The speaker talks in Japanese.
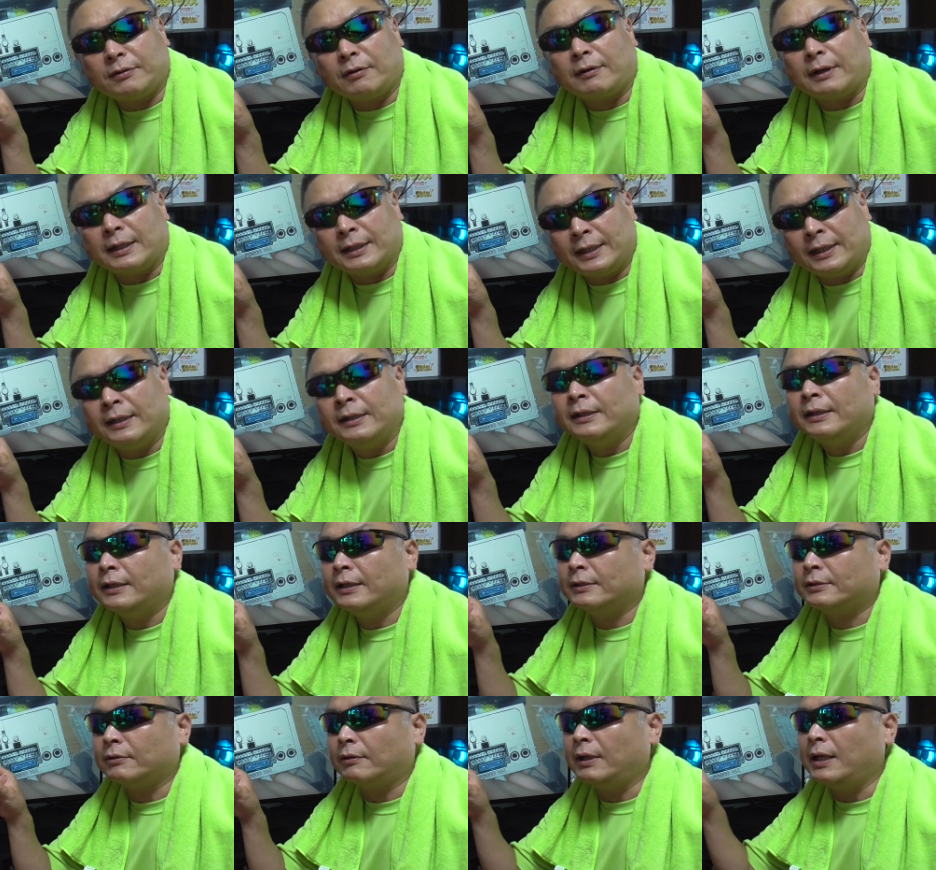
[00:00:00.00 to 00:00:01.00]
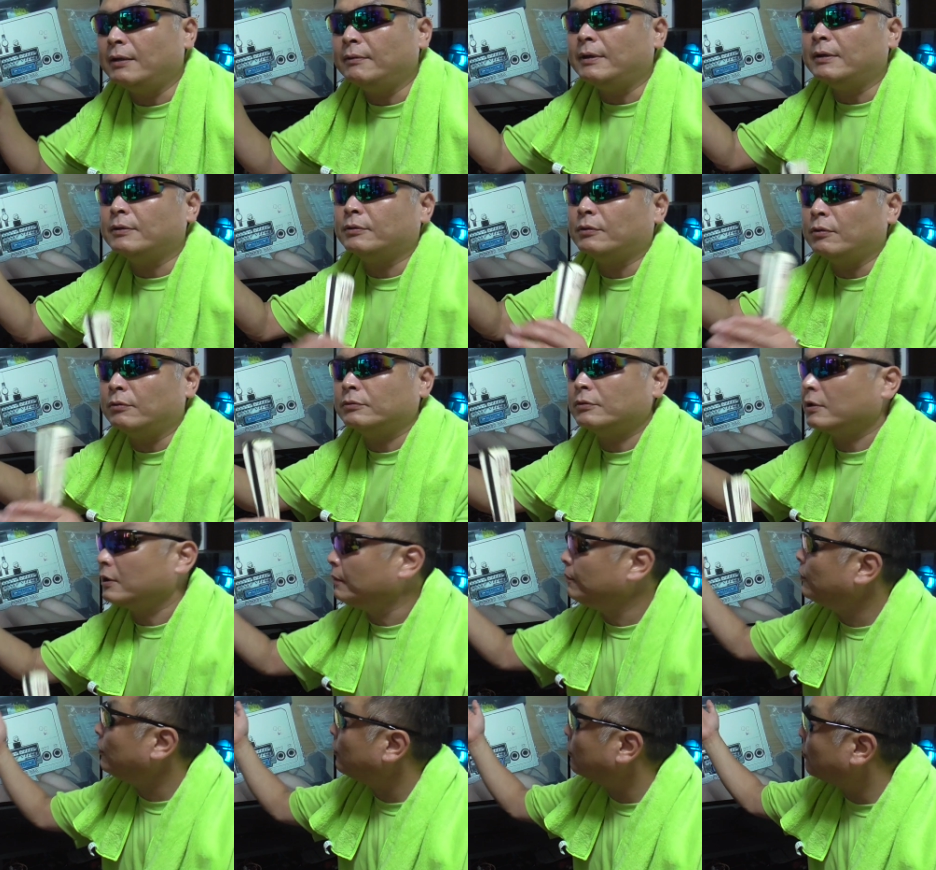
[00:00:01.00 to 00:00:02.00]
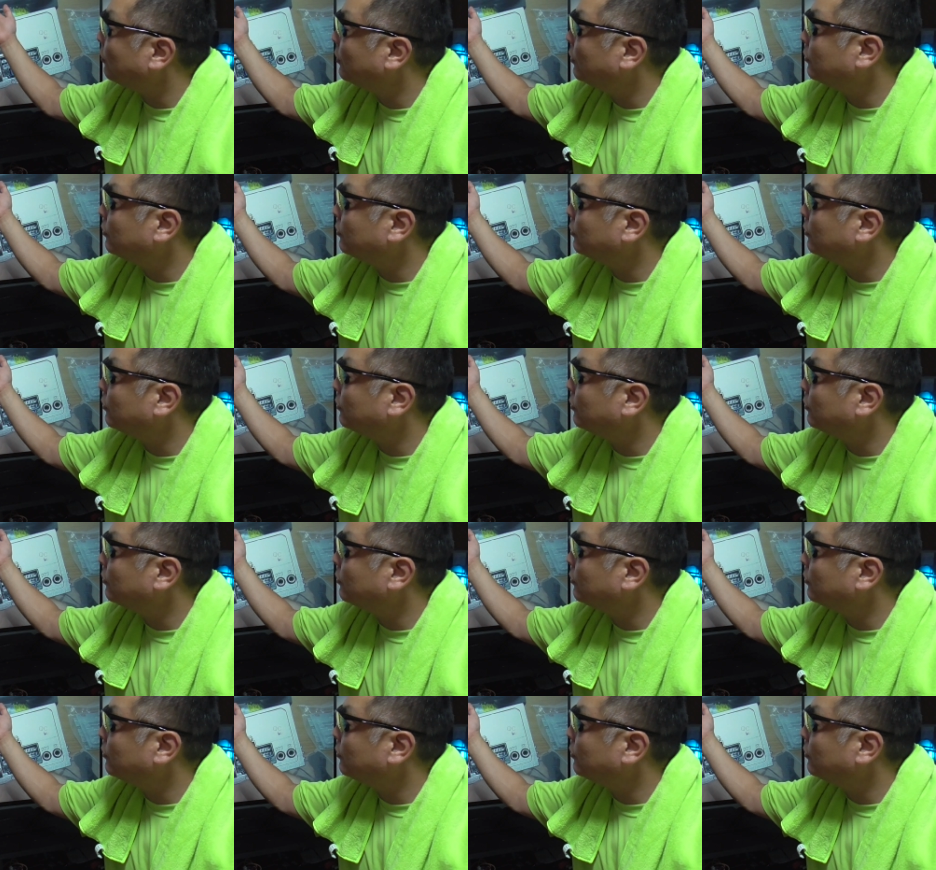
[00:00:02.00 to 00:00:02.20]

とかね、そこら辺はフロントでもこ